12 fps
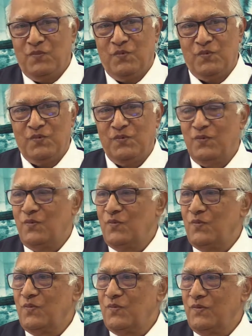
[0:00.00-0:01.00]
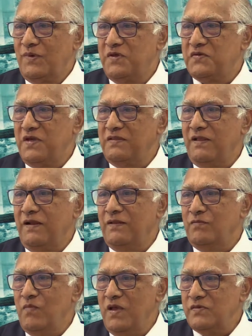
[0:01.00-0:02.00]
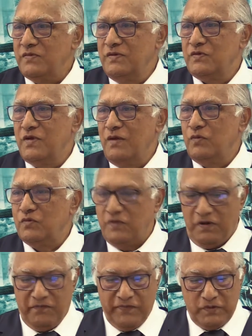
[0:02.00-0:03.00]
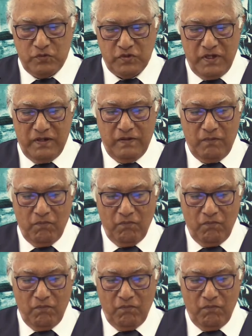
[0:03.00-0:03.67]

Bunu hisseder etmez insan o tarafa düşer.